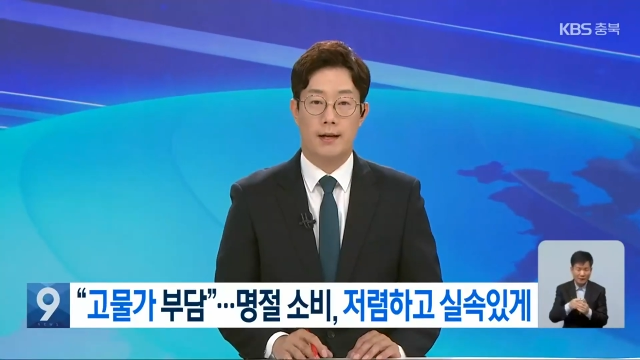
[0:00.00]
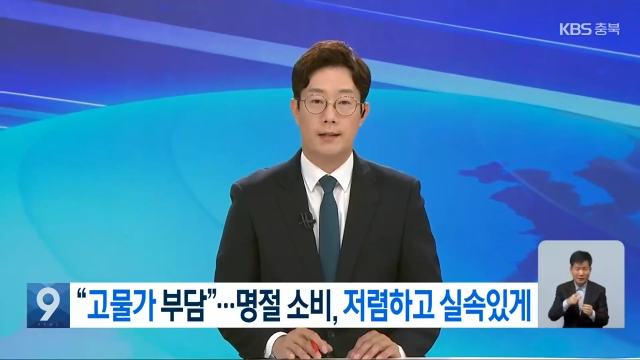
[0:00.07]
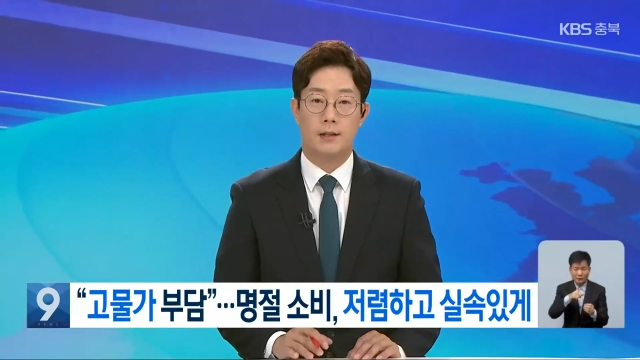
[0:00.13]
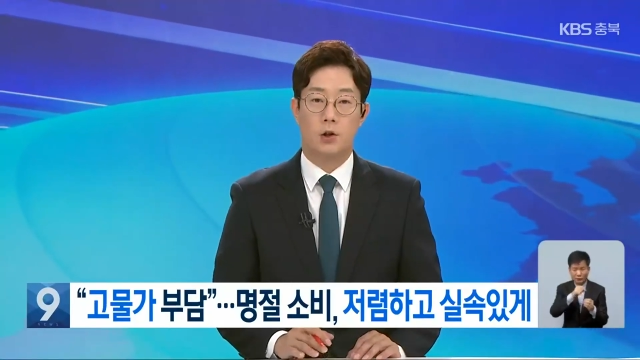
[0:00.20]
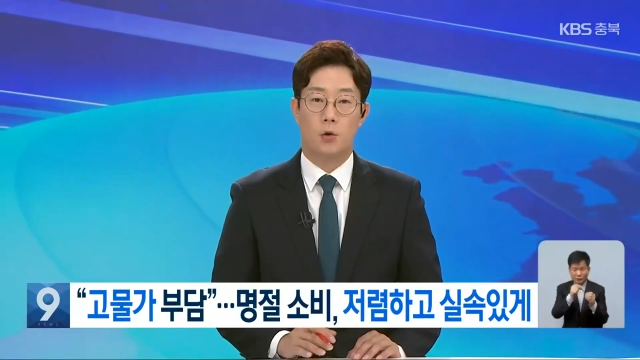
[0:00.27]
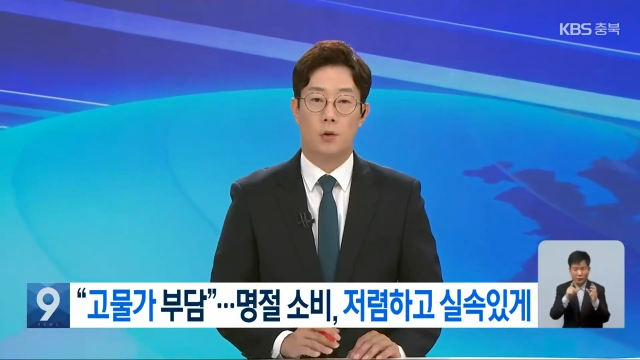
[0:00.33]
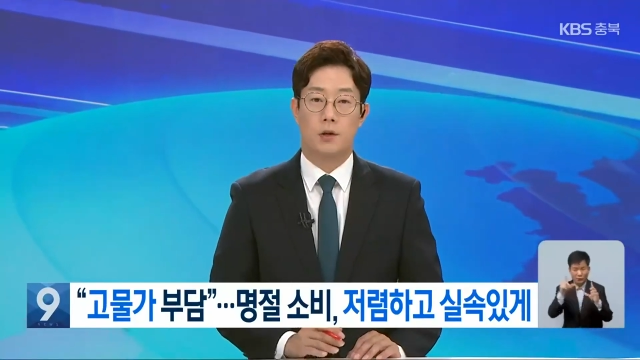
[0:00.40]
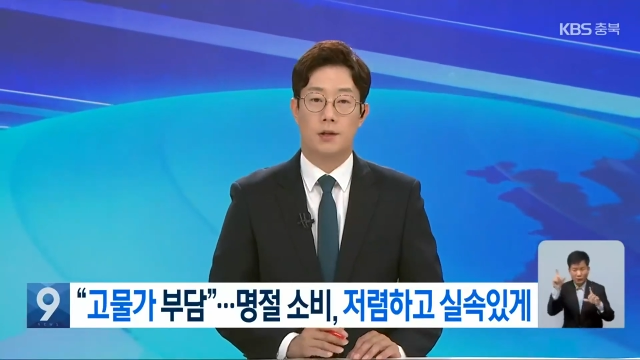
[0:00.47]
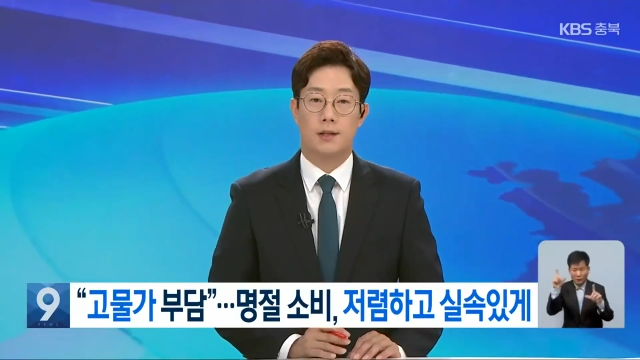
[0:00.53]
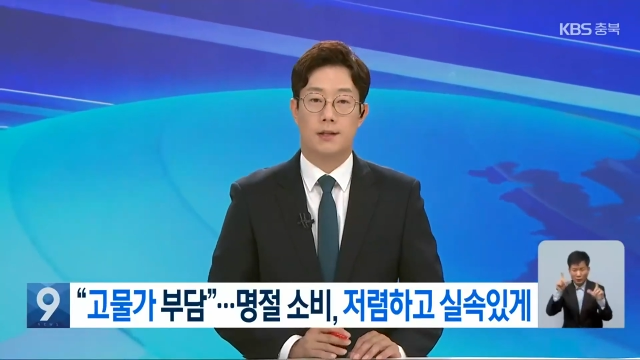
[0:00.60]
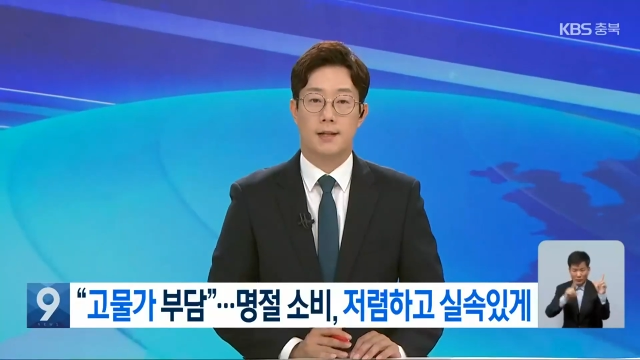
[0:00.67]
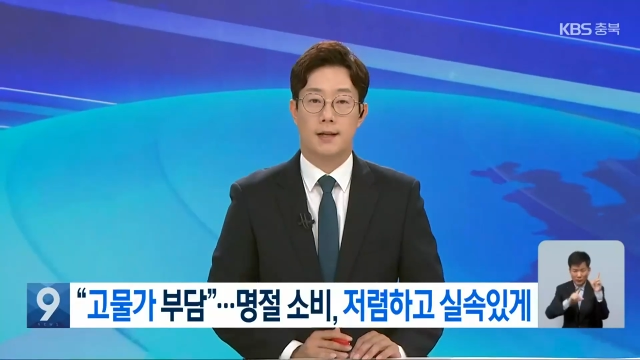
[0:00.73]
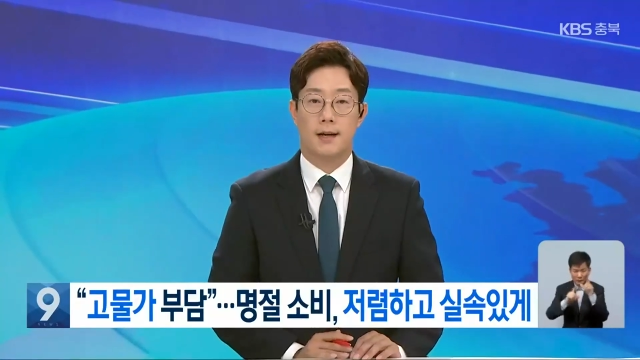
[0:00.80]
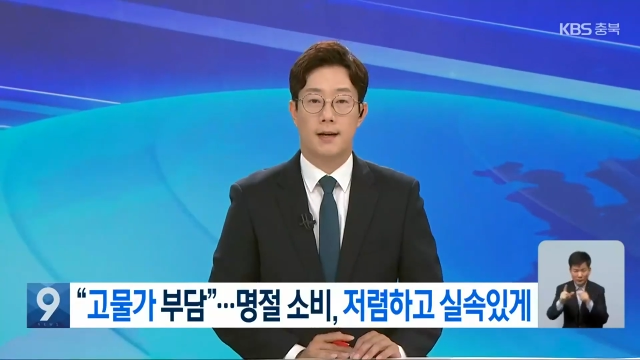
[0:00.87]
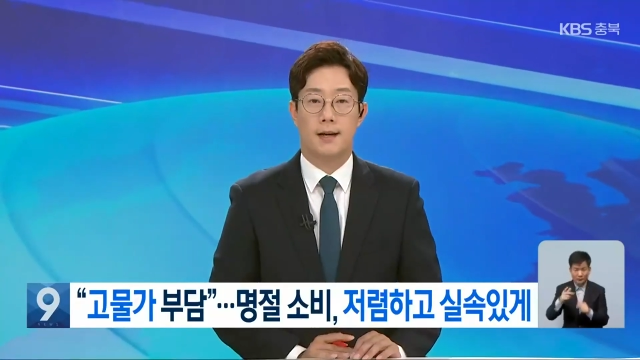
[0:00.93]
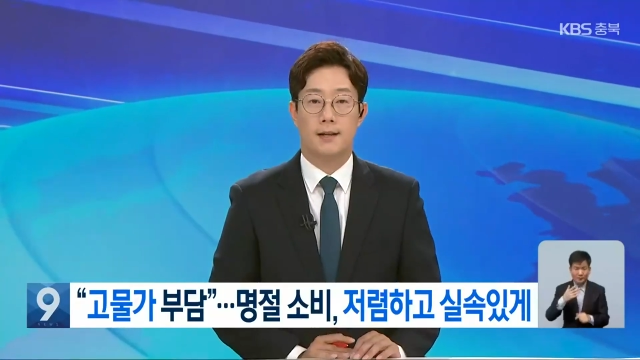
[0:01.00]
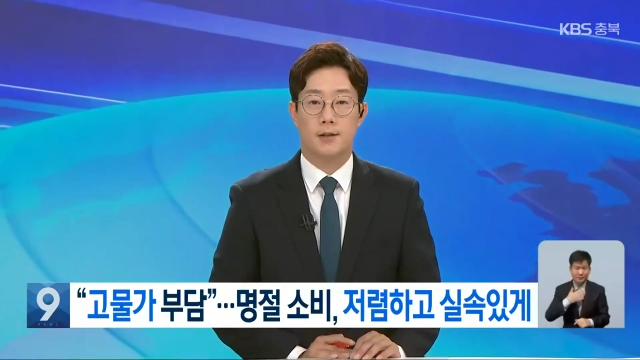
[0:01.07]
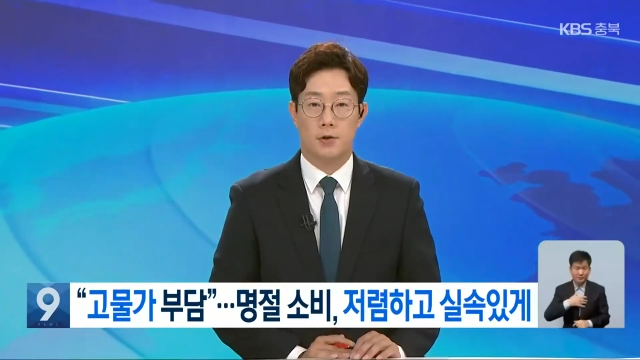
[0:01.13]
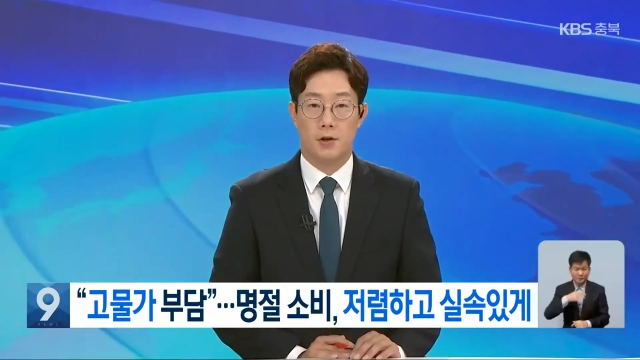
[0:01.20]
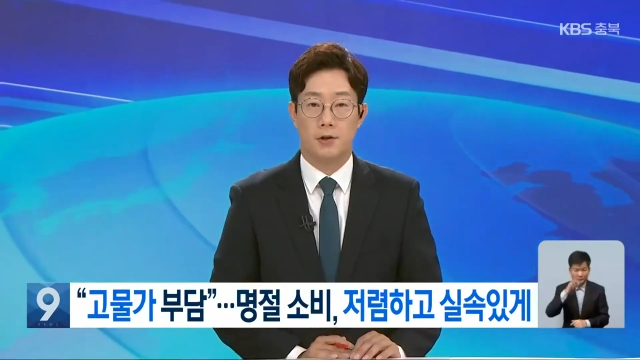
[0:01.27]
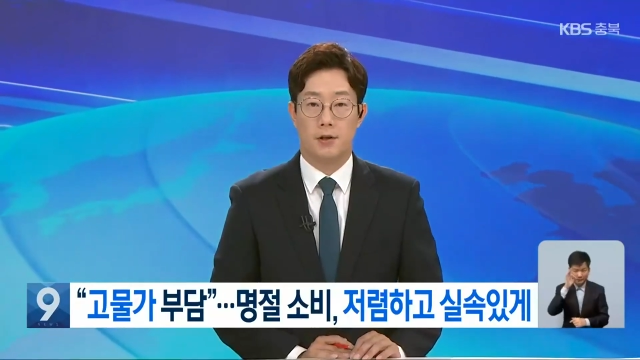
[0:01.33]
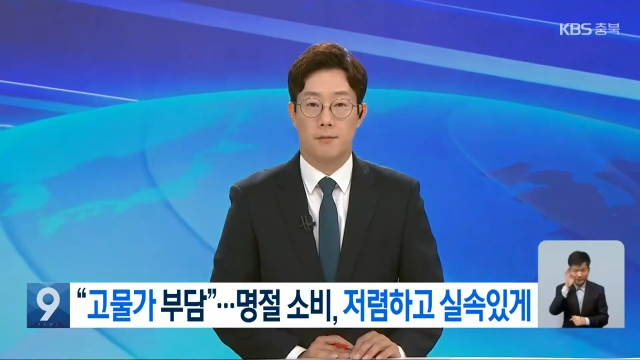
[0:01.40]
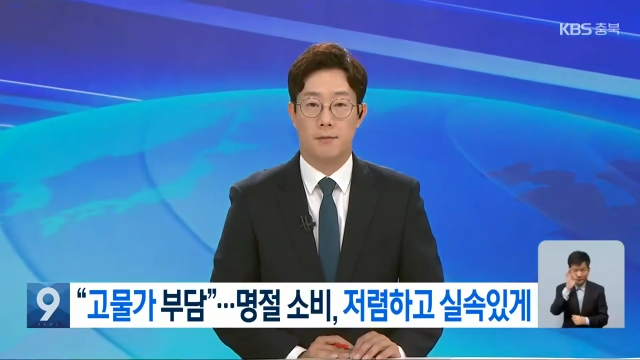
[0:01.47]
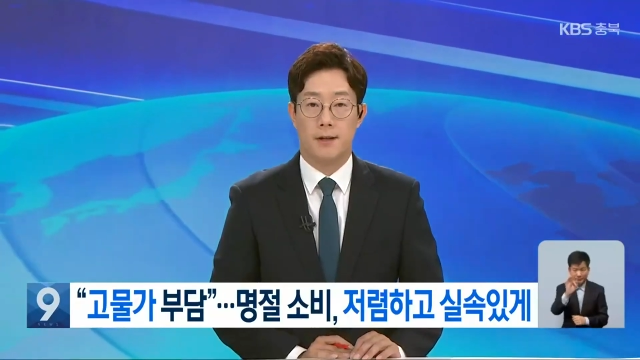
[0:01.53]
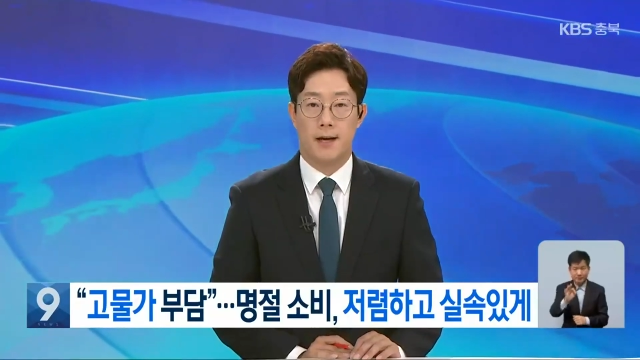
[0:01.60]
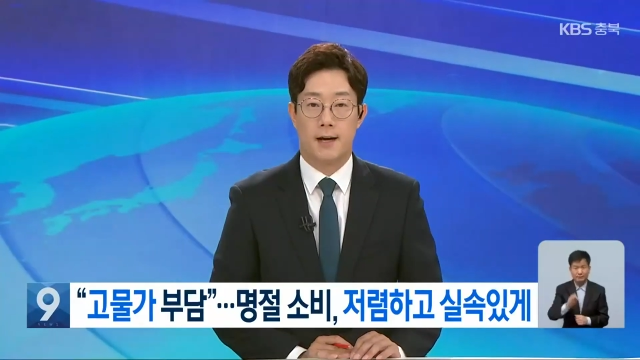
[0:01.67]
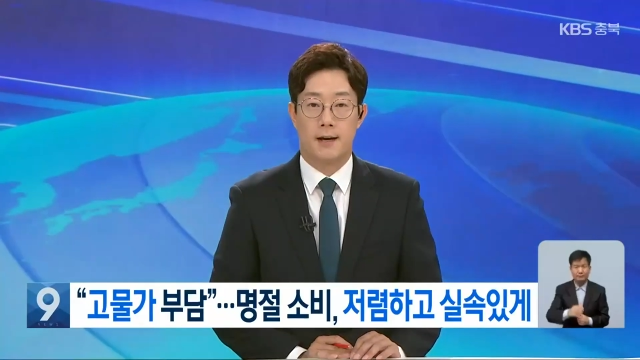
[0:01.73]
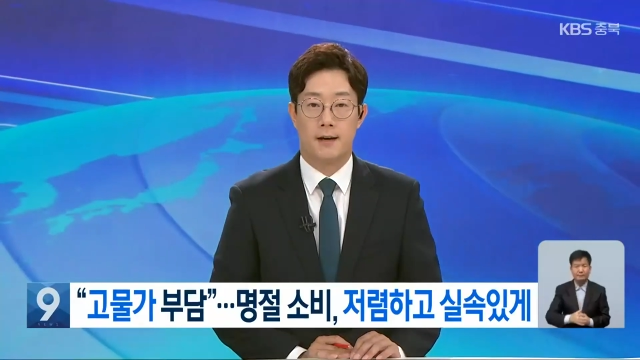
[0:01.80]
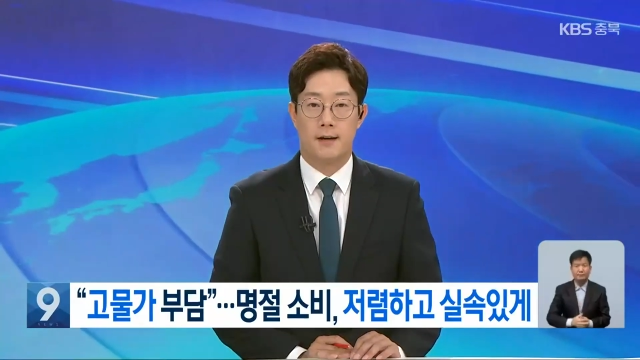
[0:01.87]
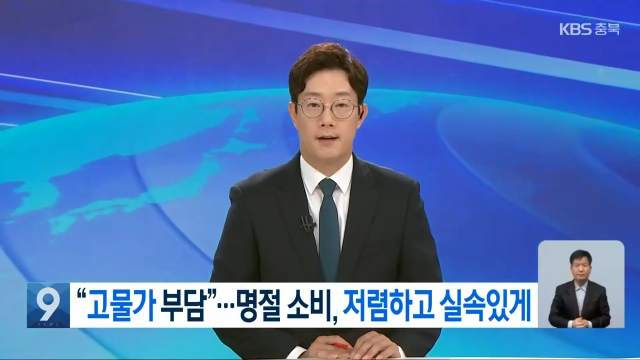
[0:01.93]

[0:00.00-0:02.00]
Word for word: 한성원 기자가 전해드립니다.